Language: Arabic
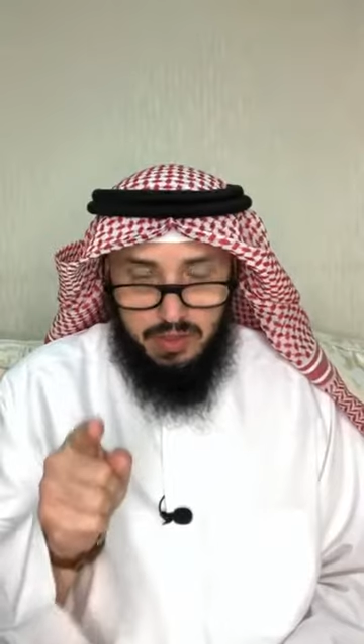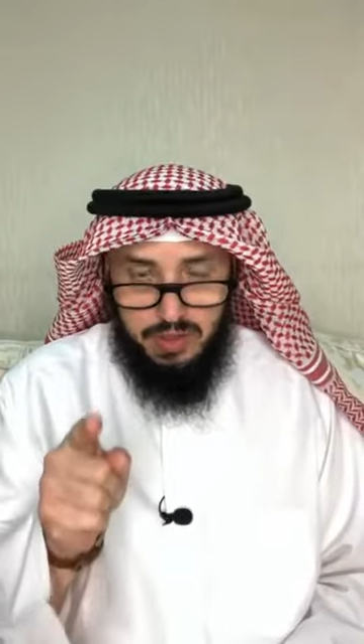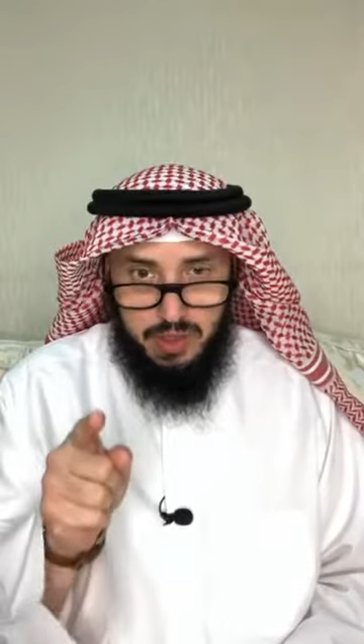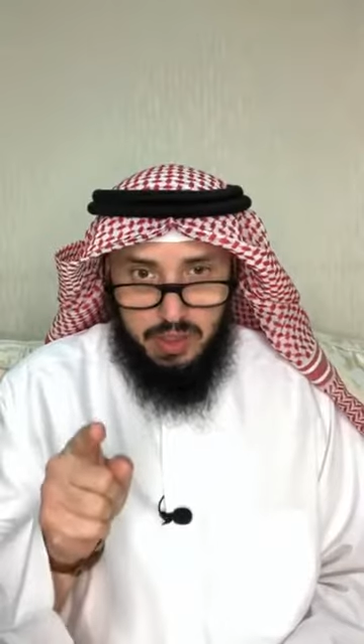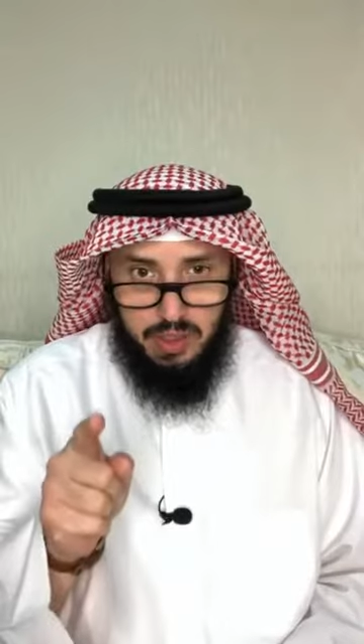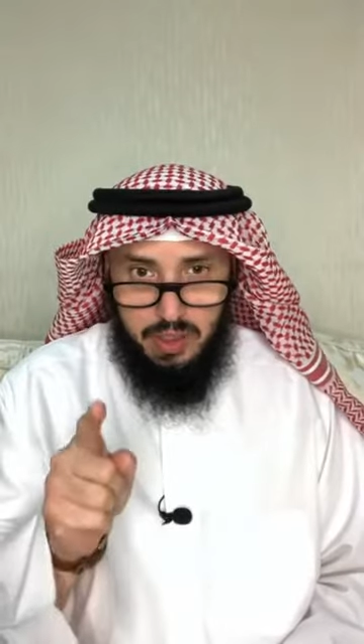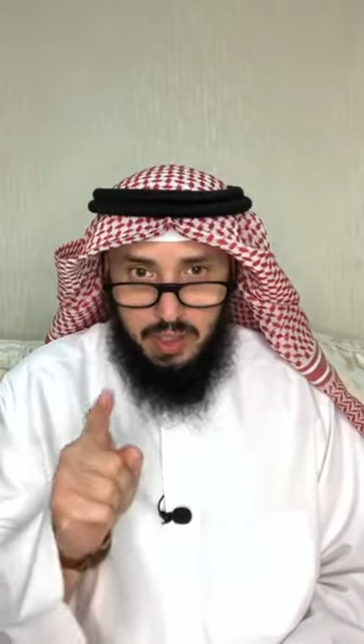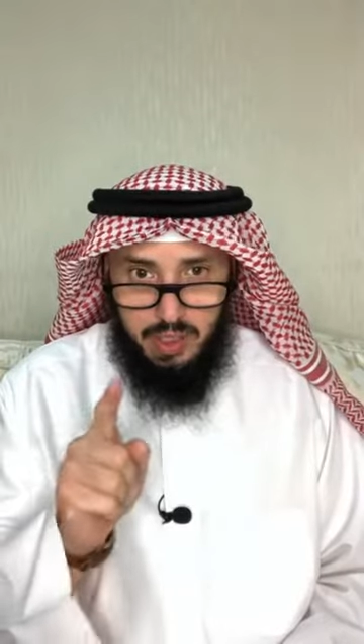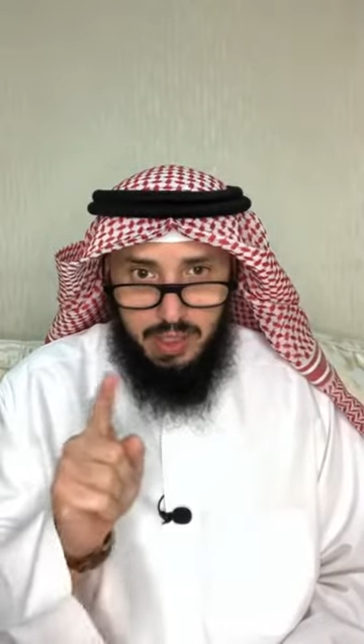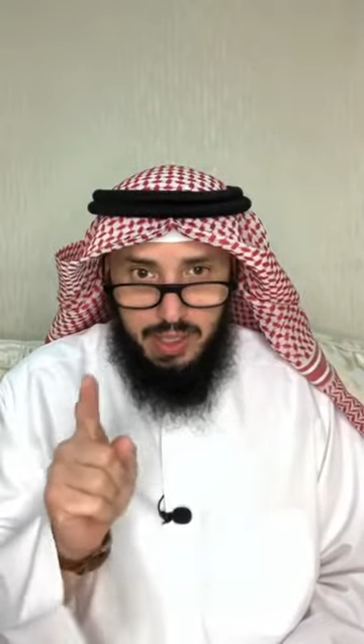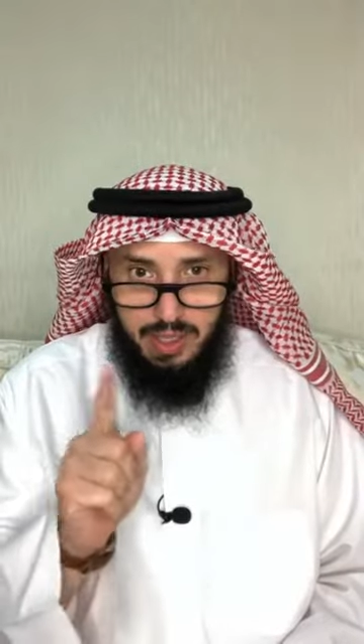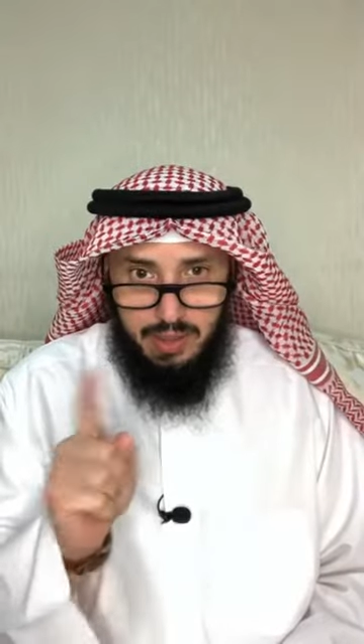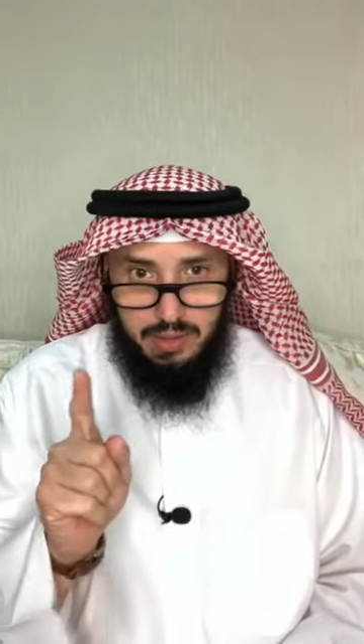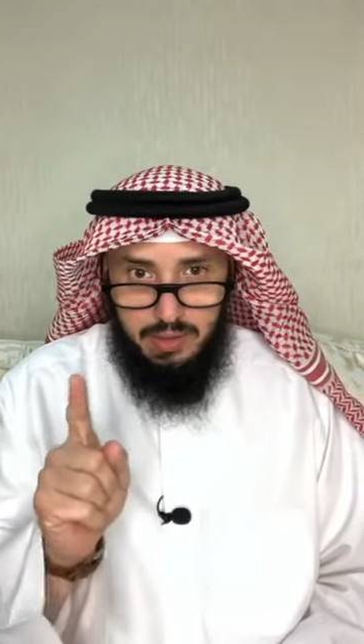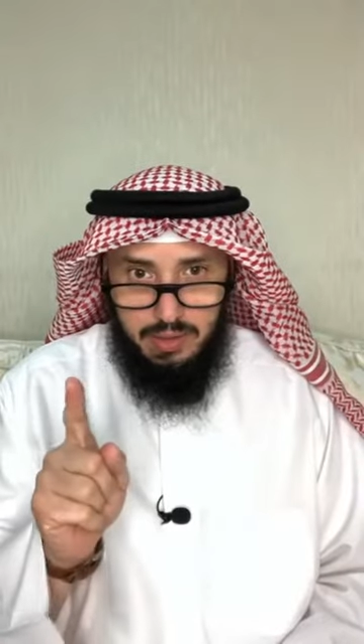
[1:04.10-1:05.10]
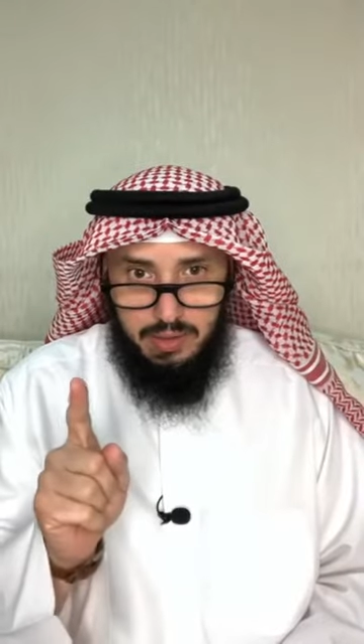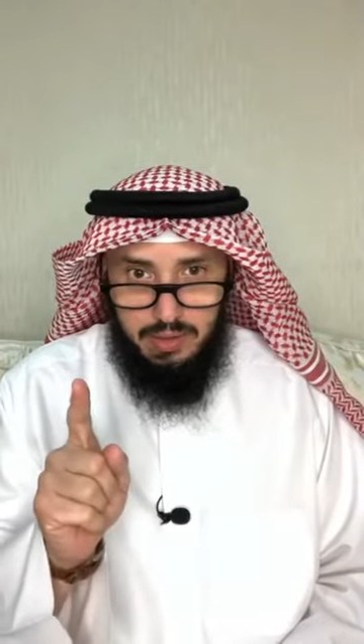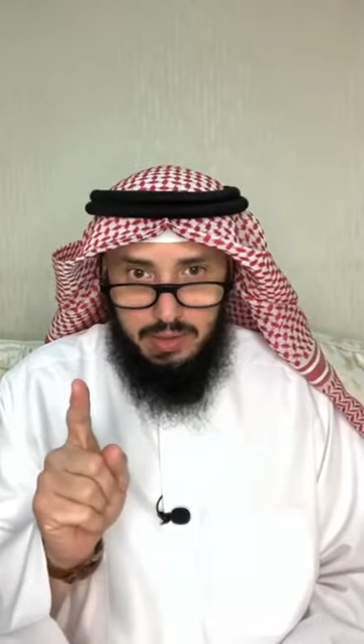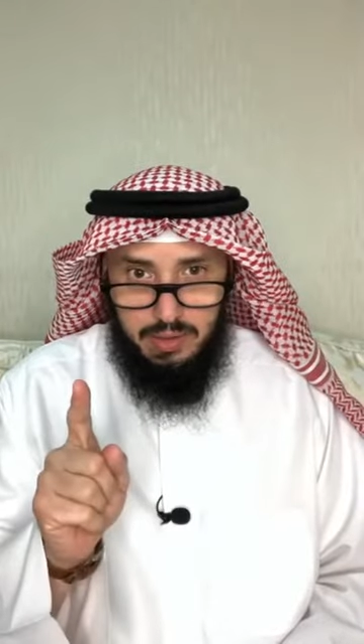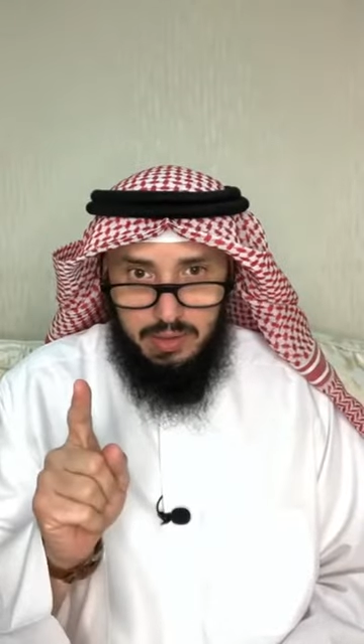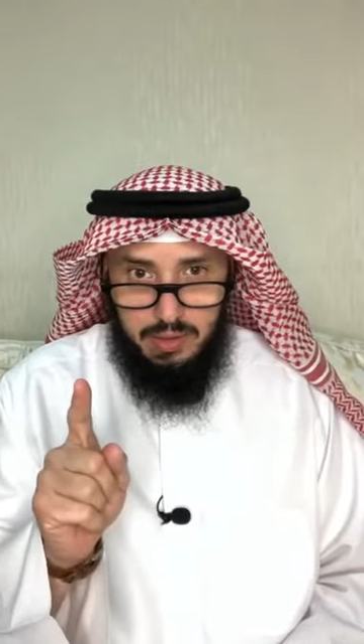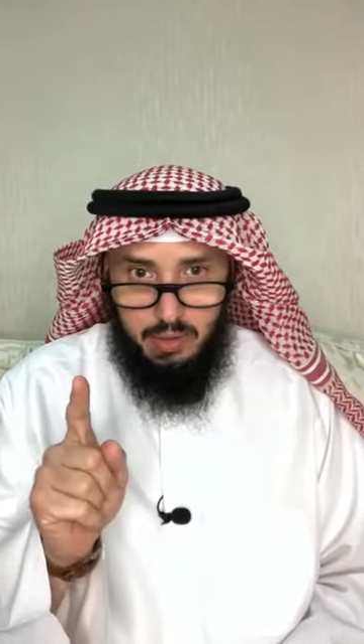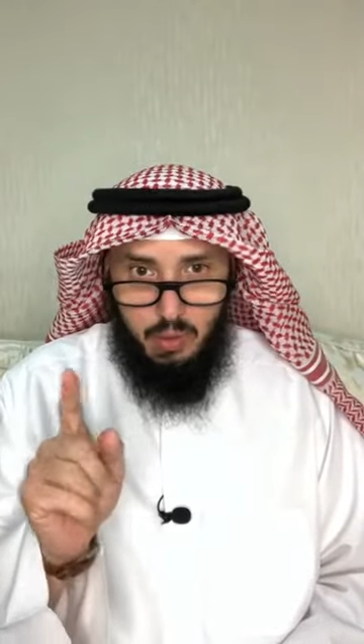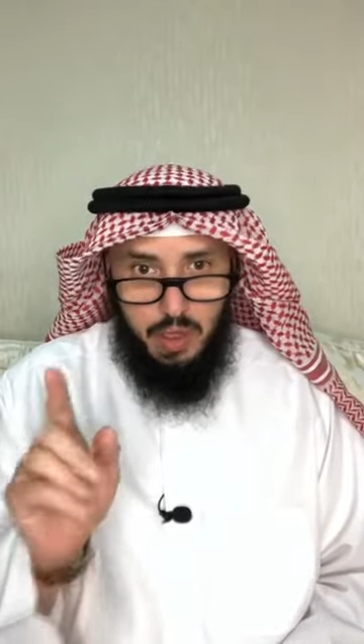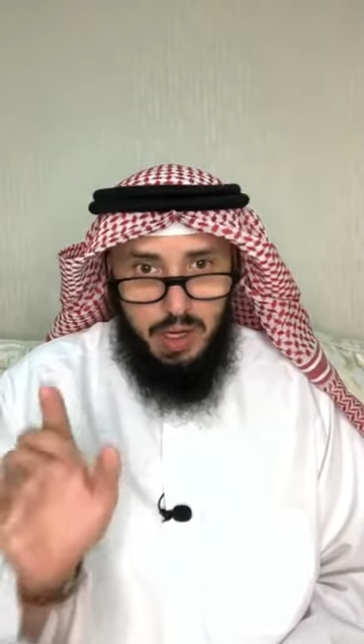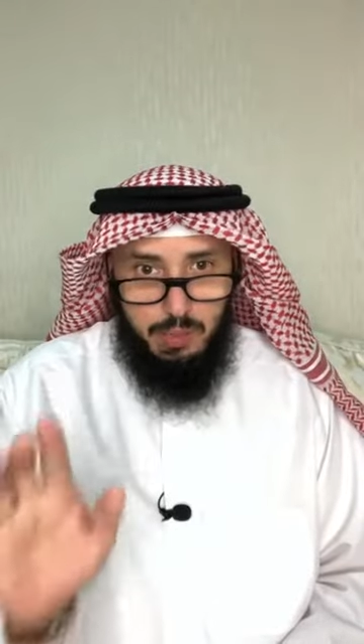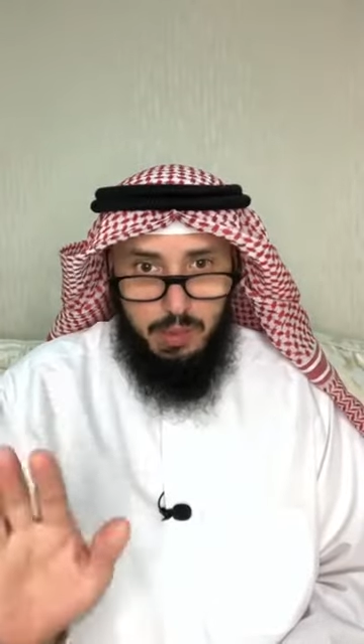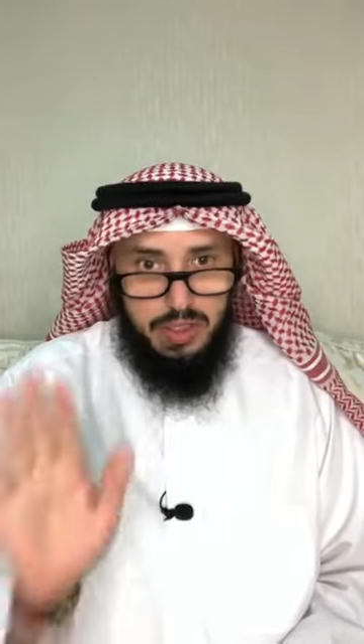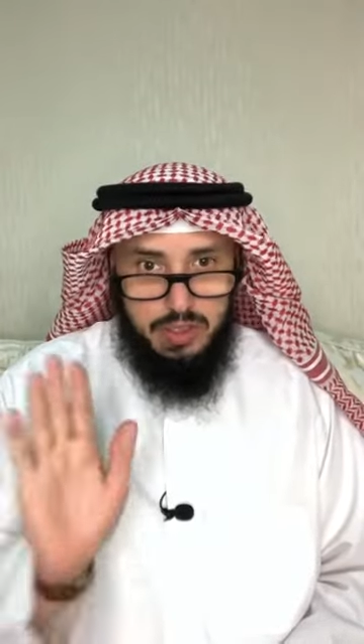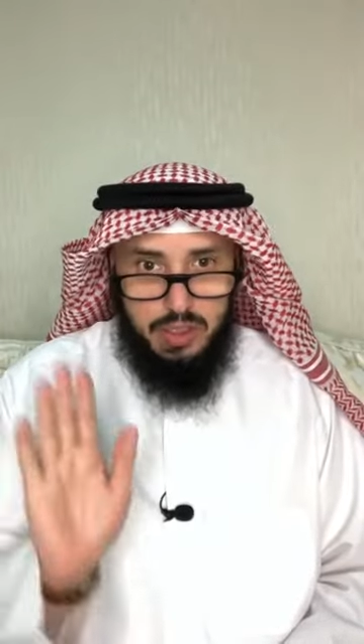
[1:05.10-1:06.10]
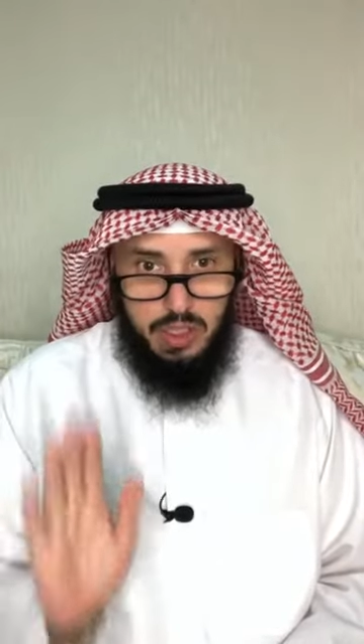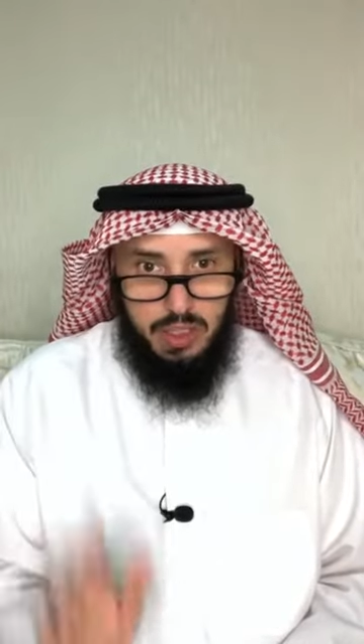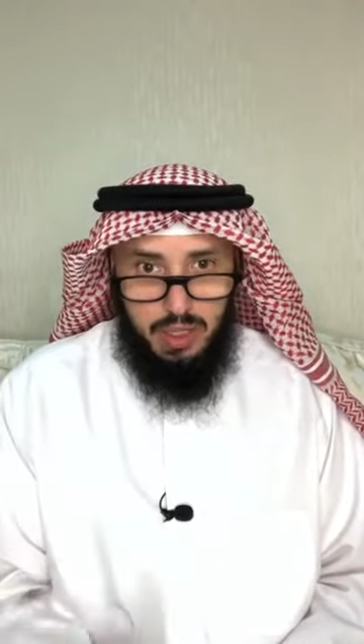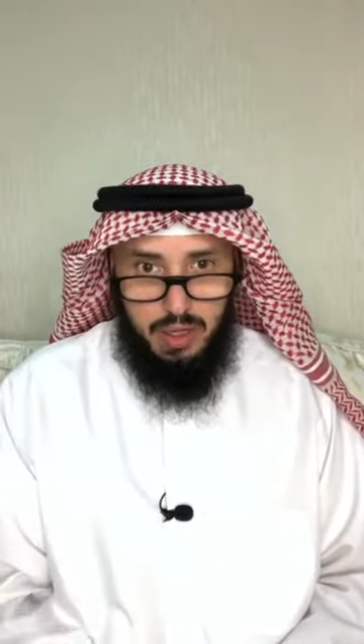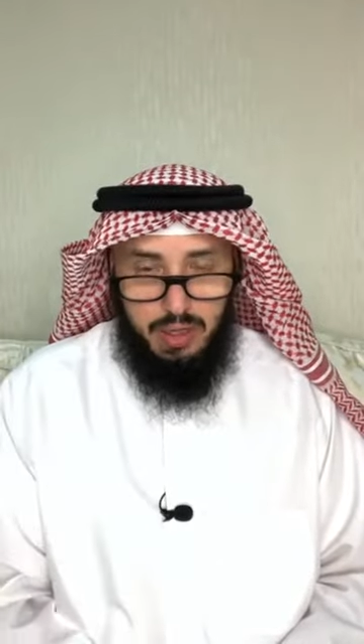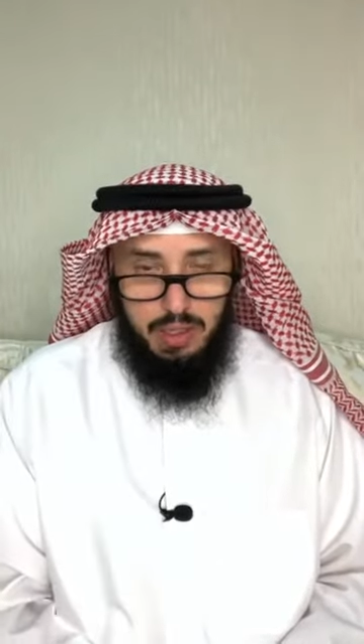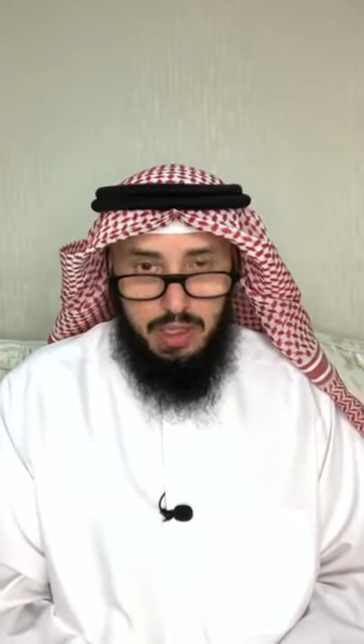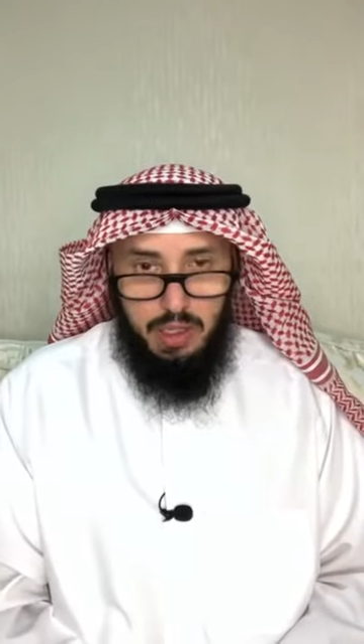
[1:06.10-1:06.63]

الصغيرة لا هو يبقى صغيرة